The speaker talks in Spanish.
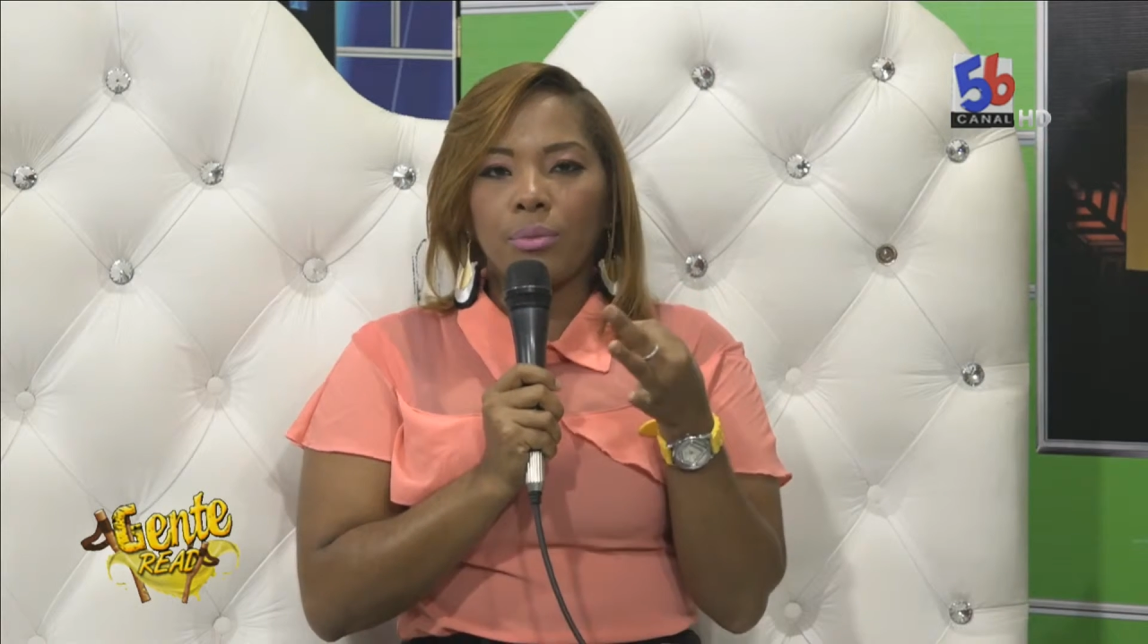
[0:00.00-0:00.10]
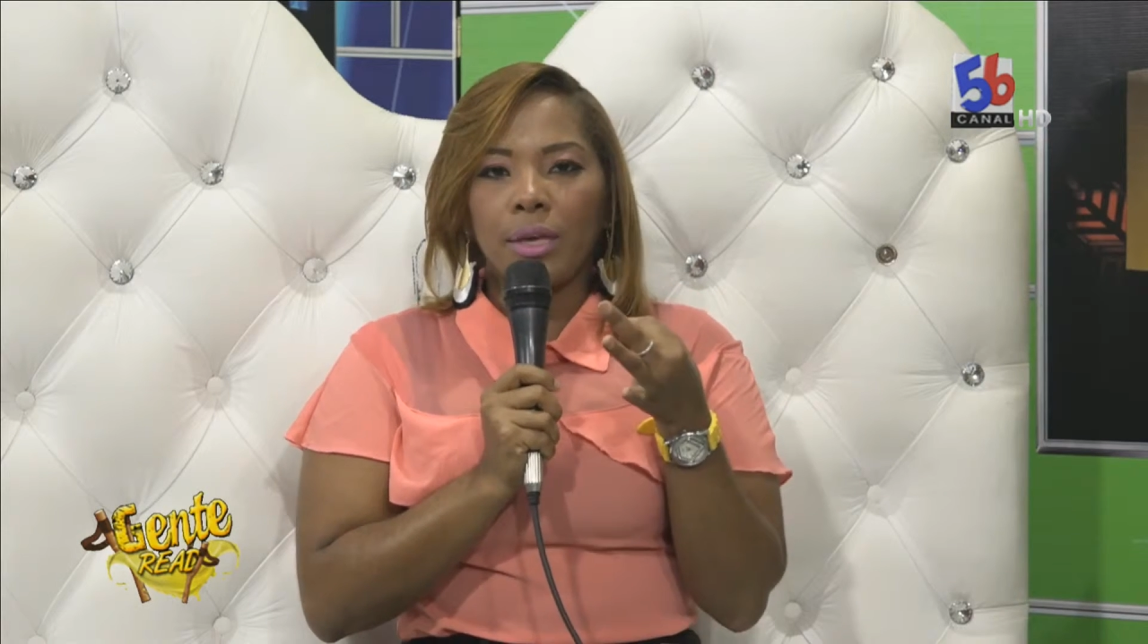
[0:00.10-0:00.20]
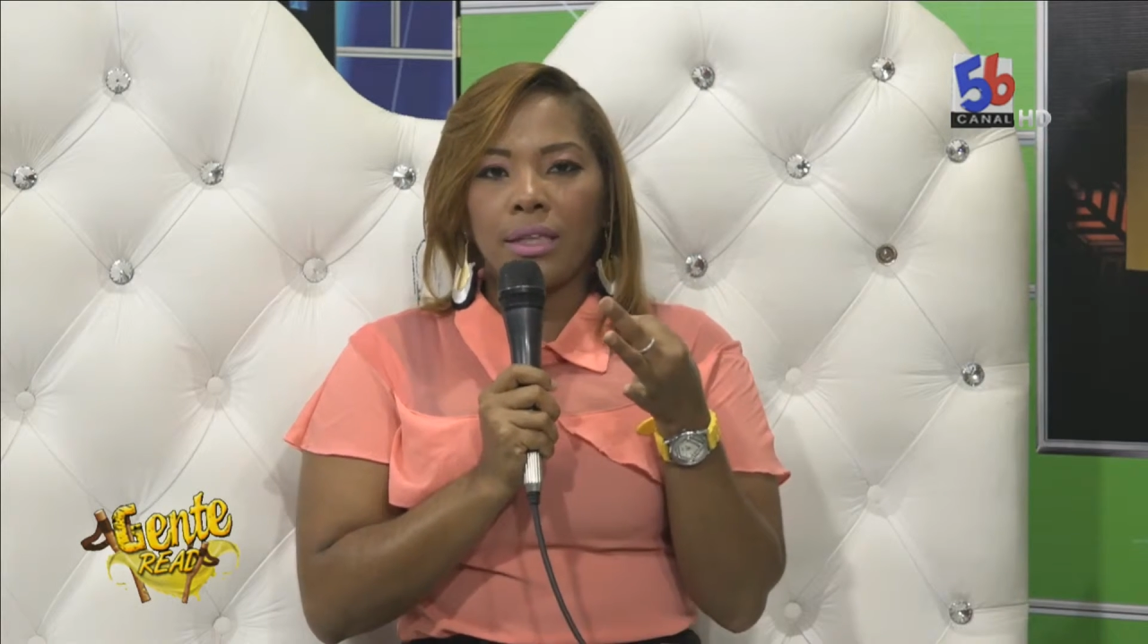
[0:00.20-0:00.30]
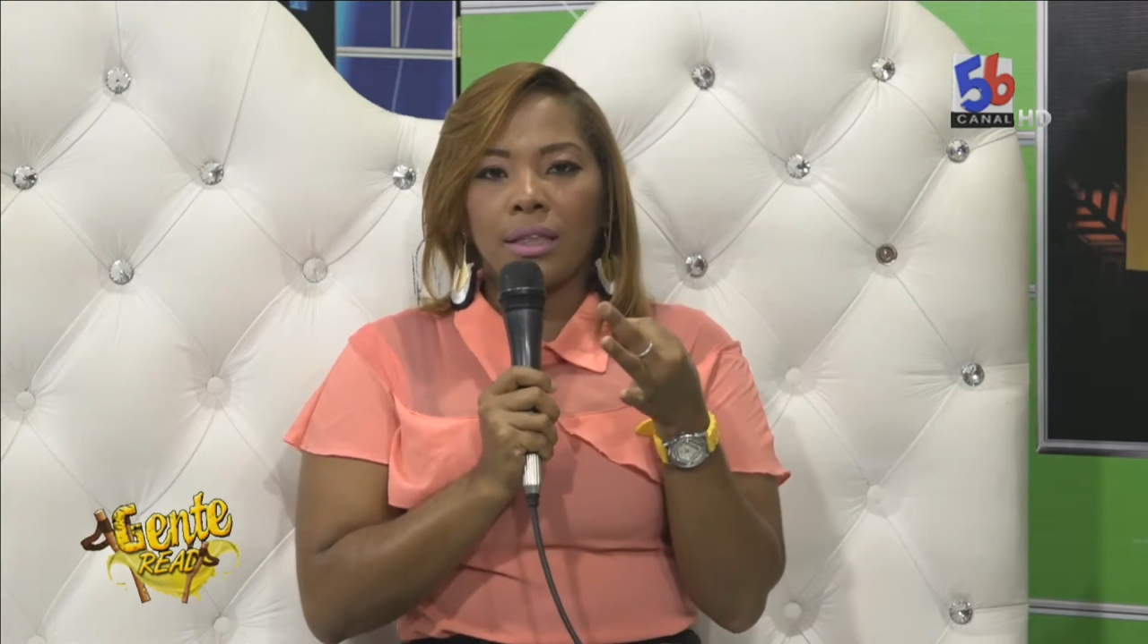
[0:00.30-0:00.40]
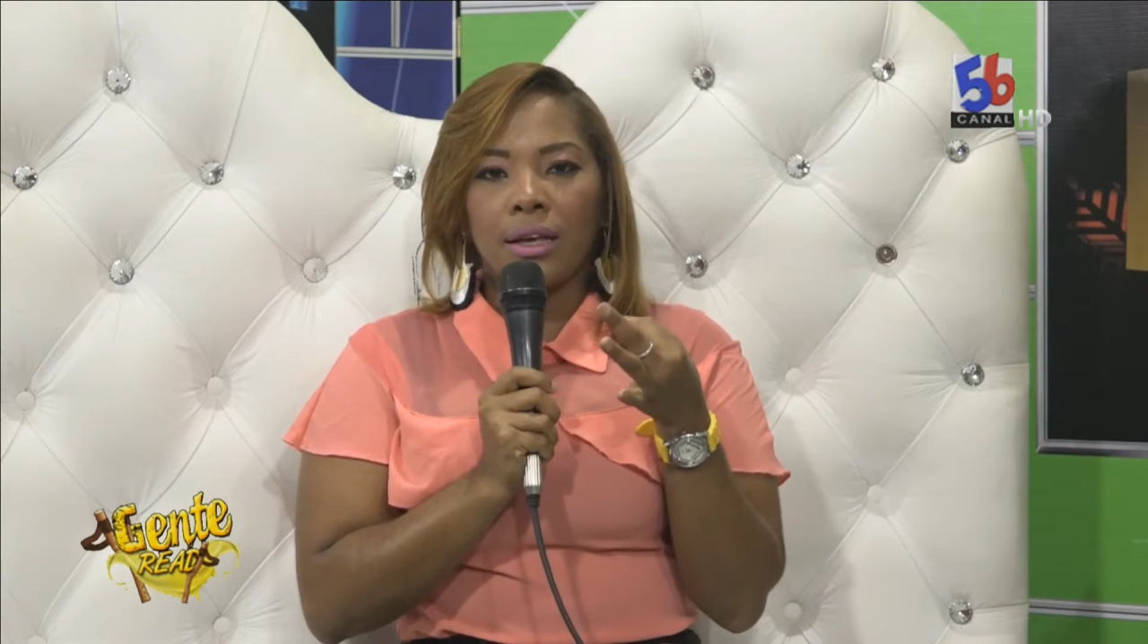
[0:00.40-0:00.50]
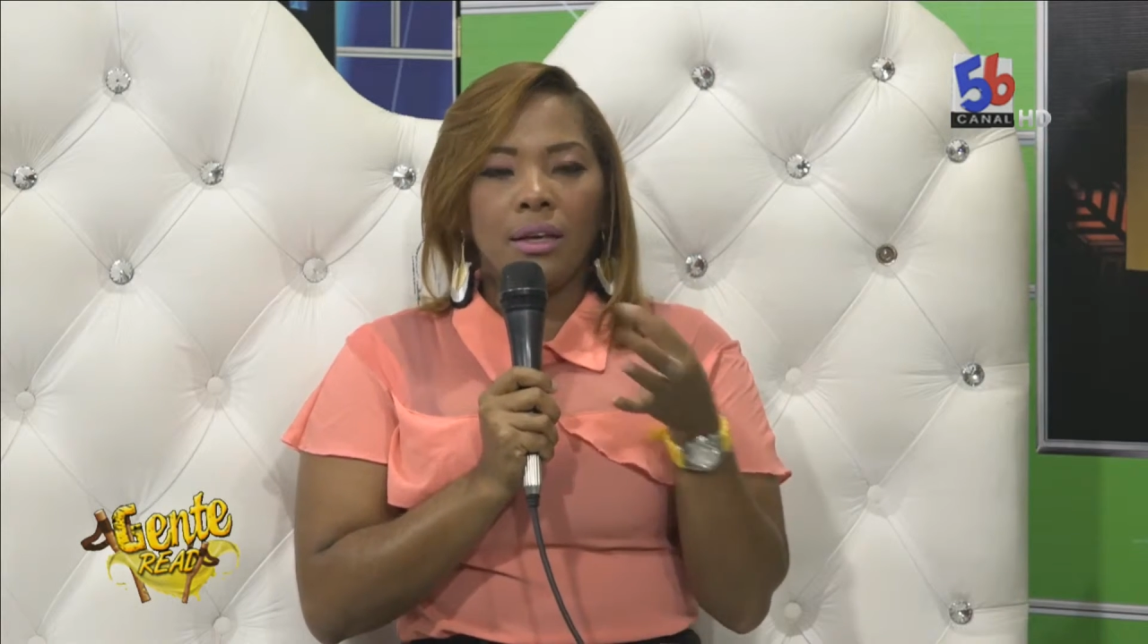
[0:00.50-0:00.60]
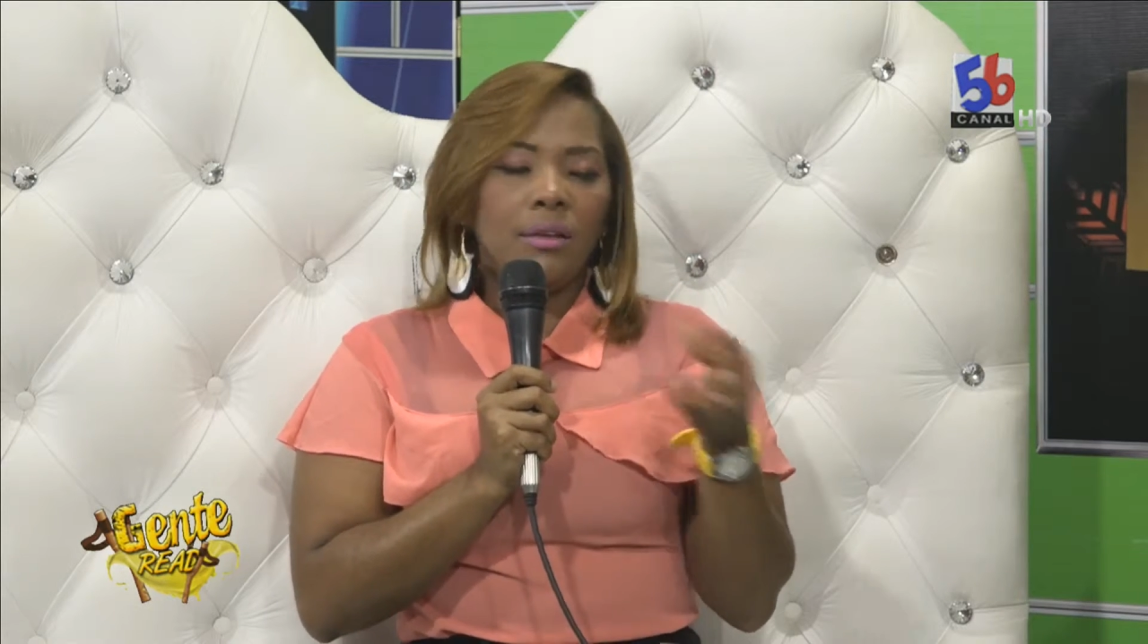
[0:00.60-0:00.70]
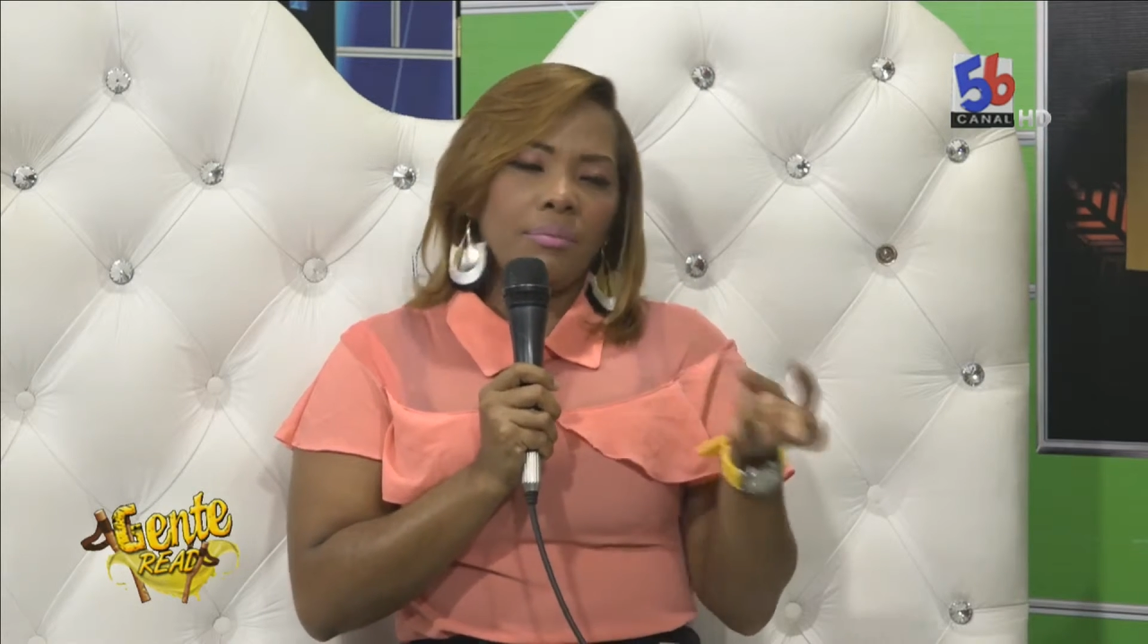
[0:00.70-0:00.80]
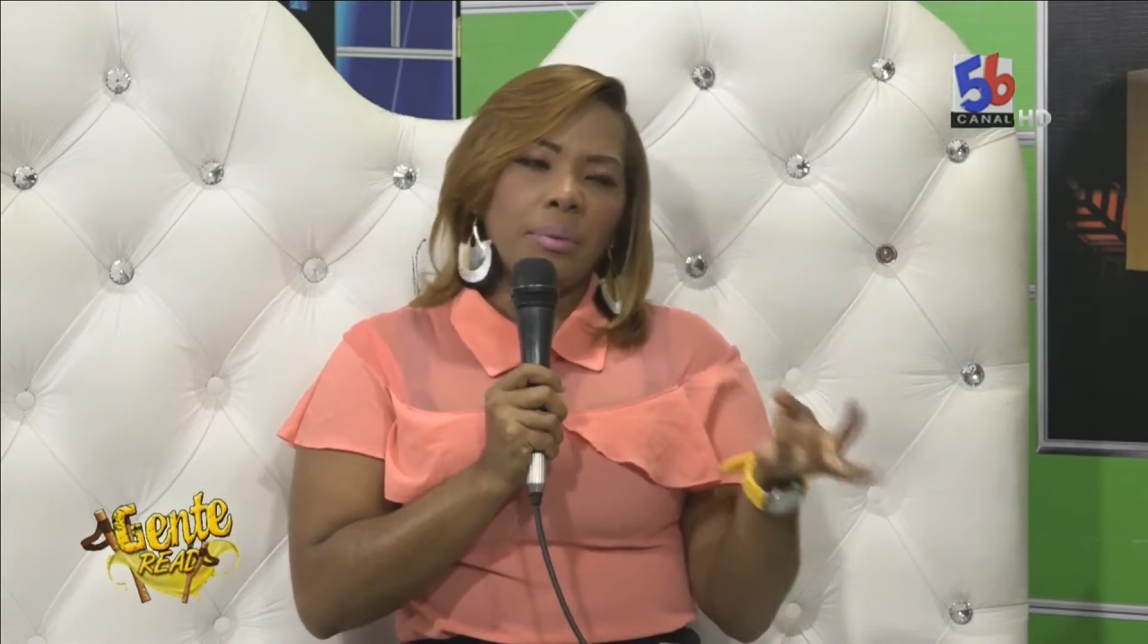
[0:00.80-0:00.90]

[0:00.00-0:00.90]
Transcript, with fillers: comida.